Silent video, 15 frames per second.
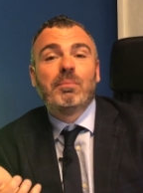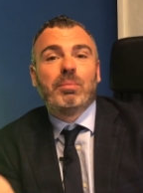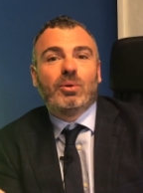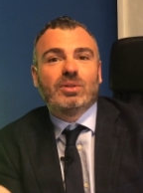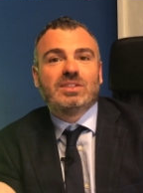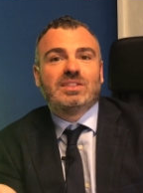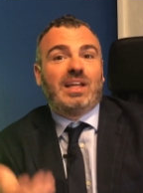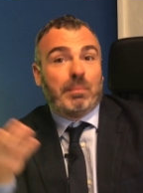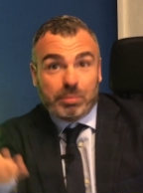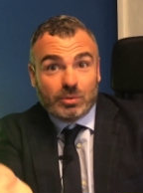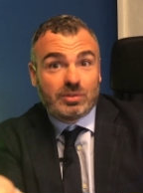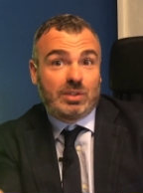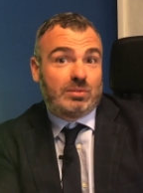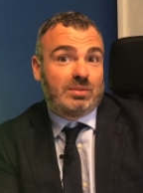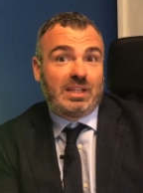posti
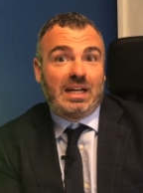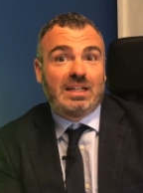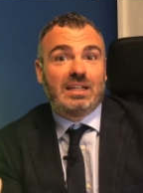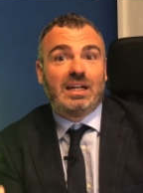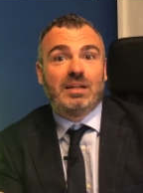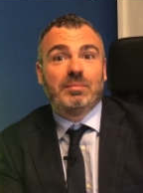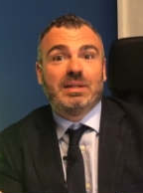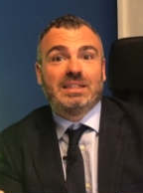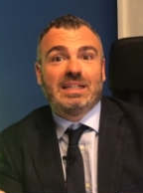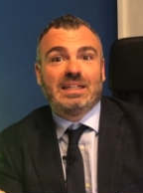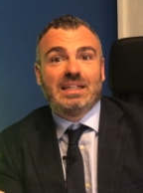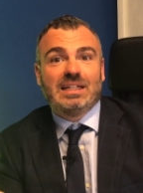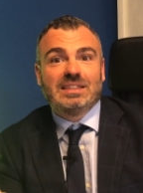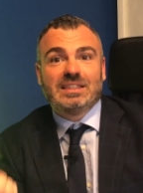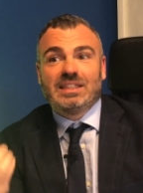appunto a tutela della della libertà
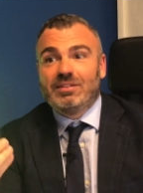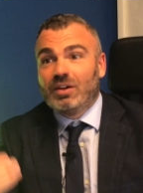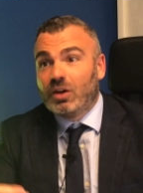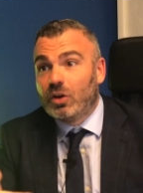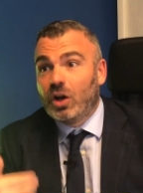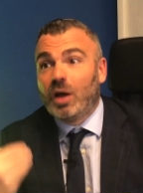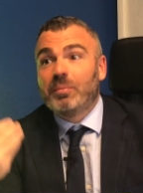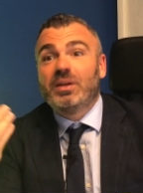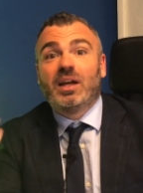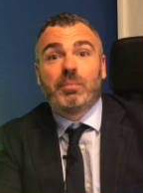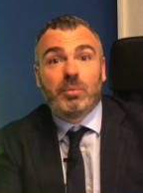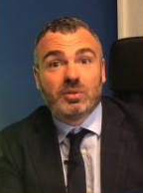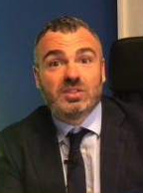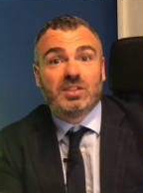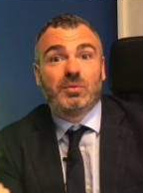di iniziativa economica
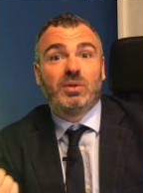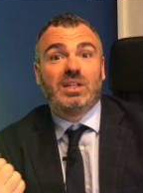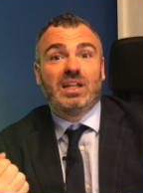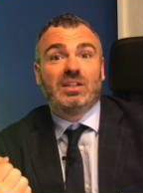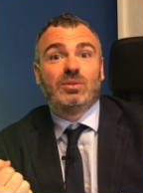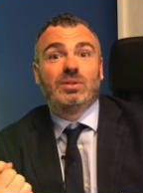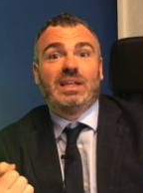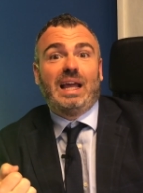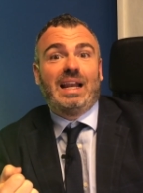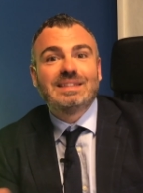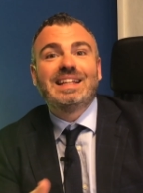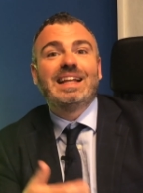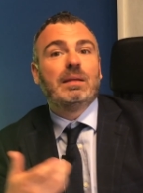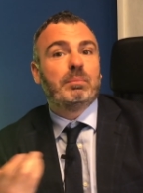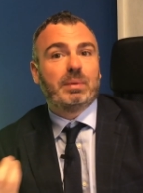posti quindi a tutela
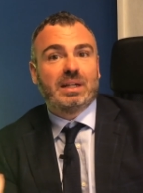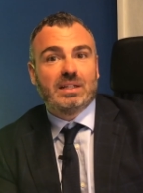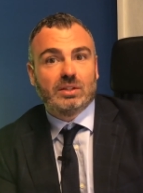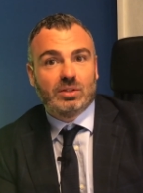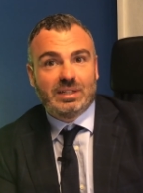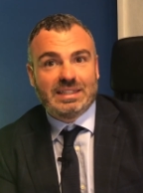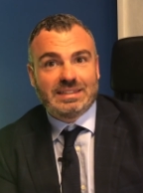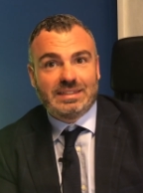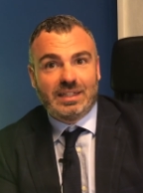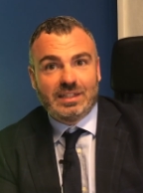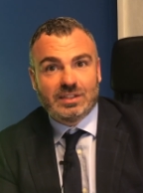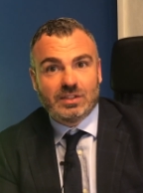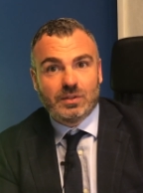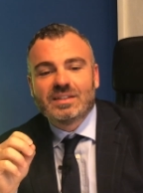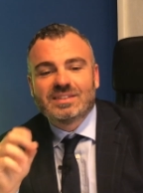dell'imprenditore
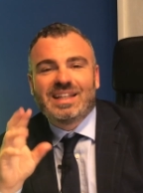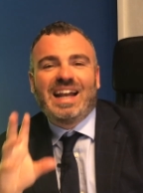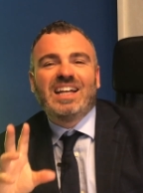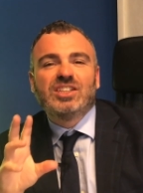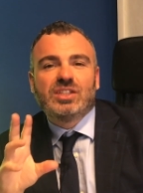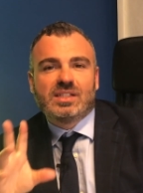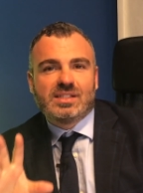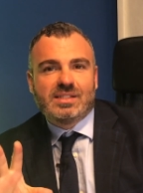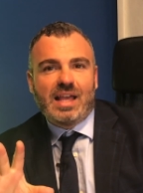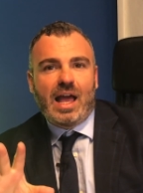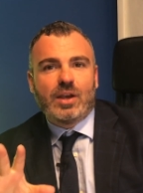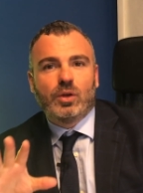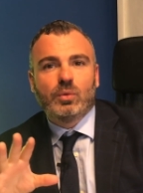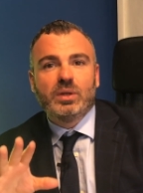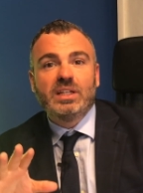stesso. Sarà
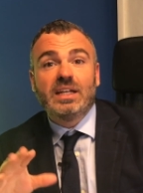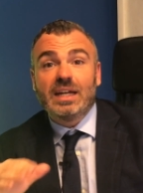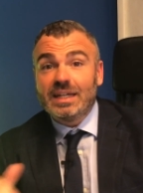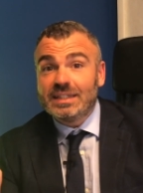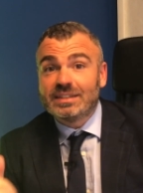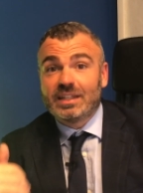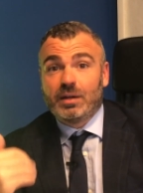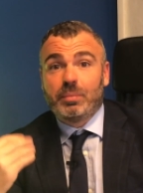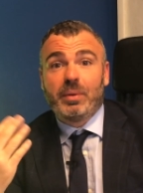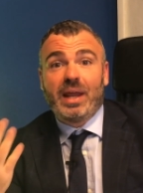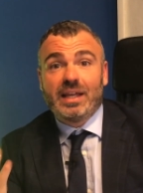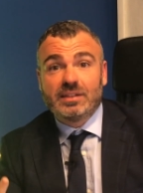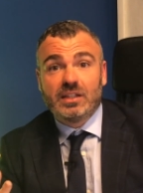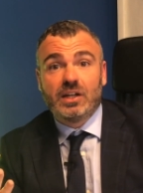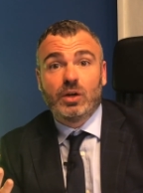necessario quindi
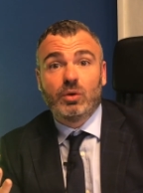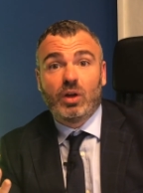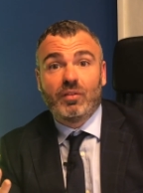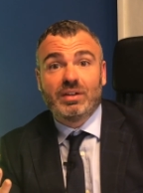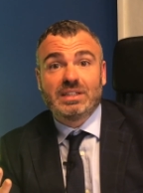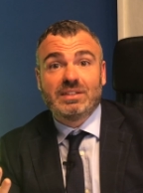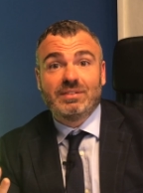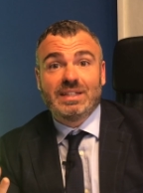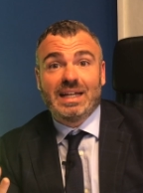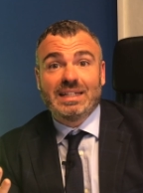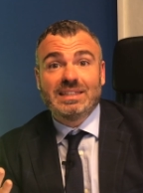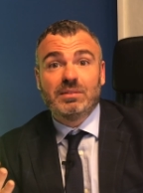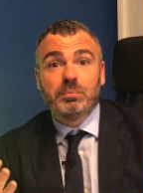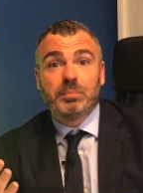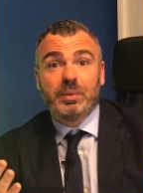nell'intraprendere una nuova attività
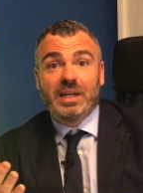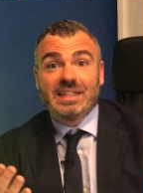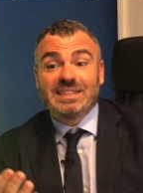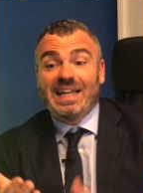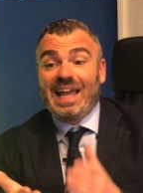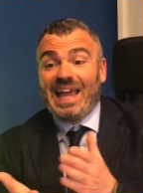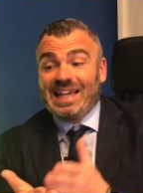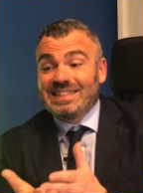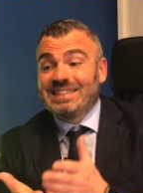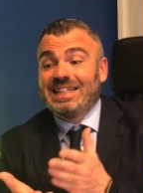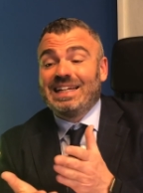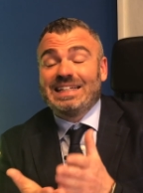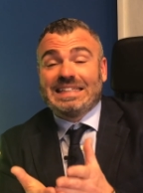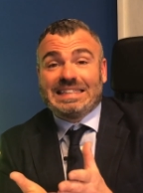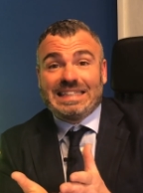di impresa
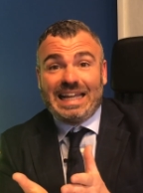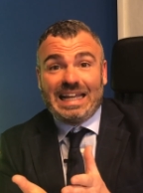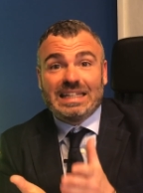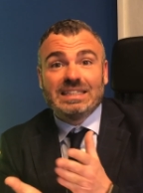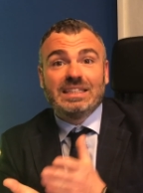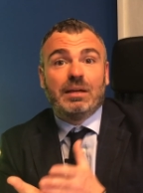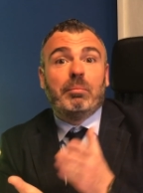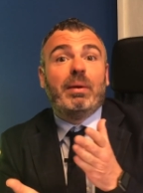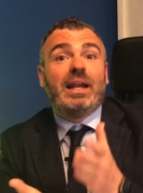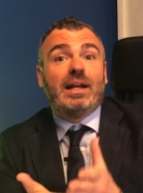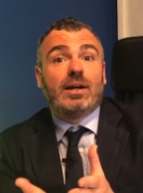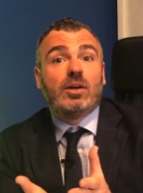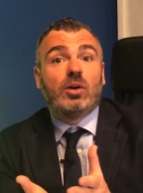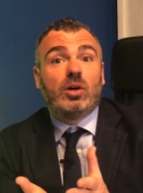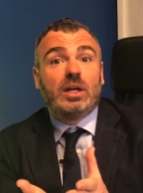essere attenti e ben
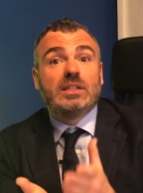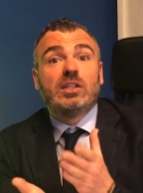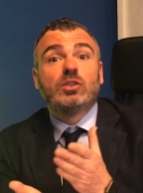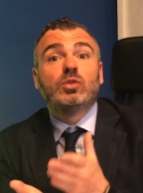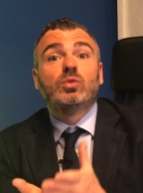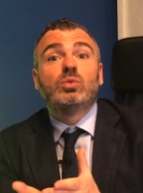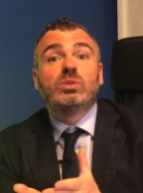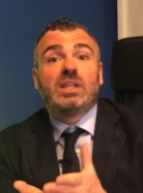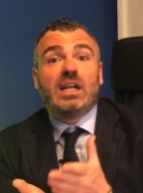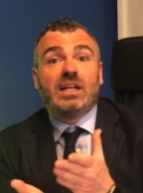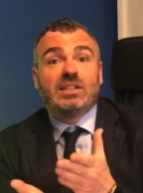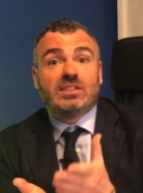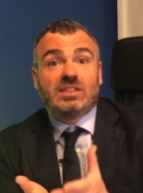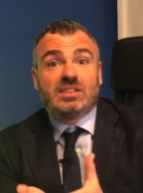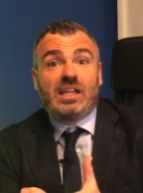accorti su tutte le
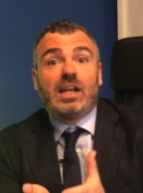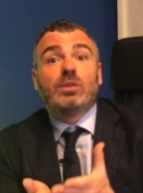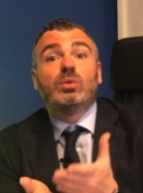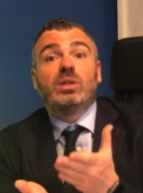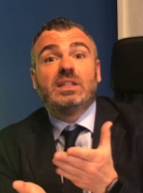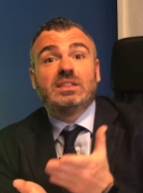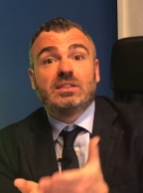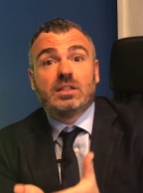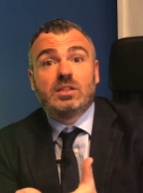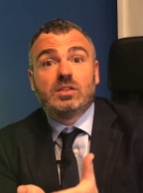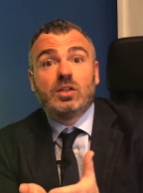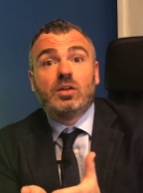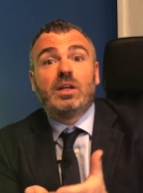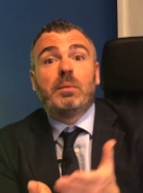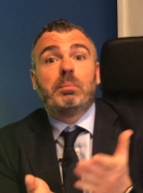necessarie
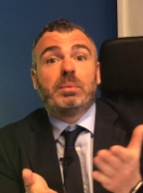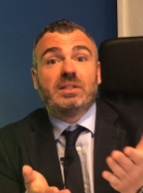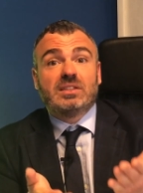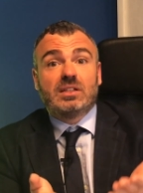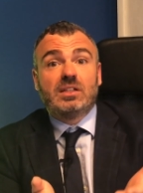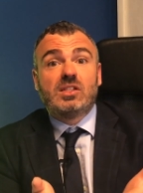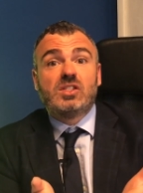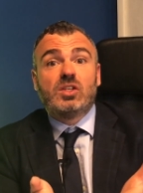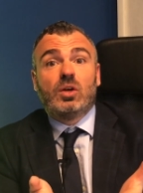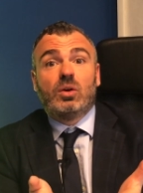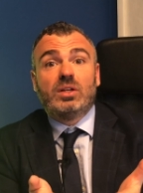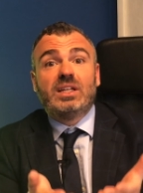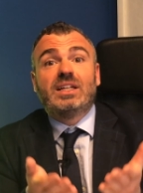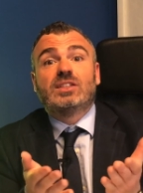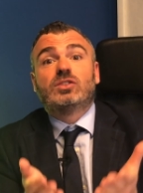autorizzazioni e
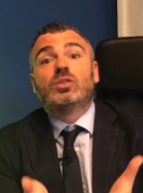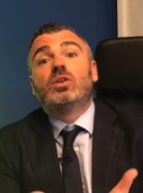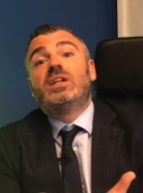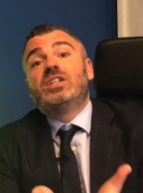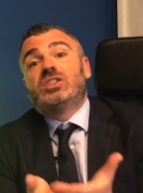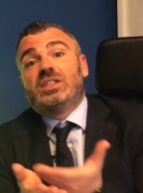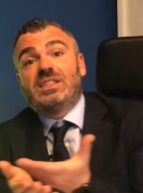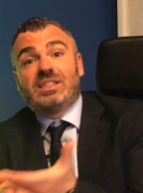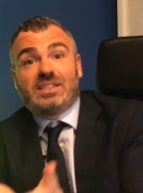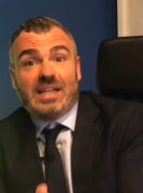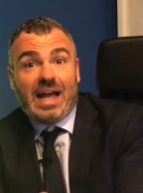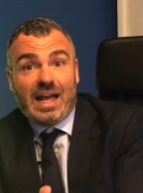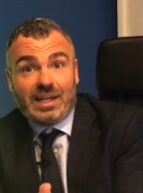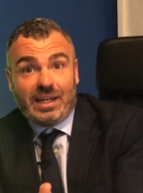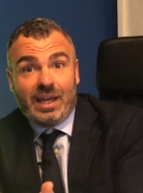prescrizioni che sono
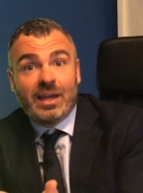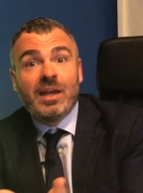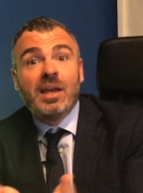necessarie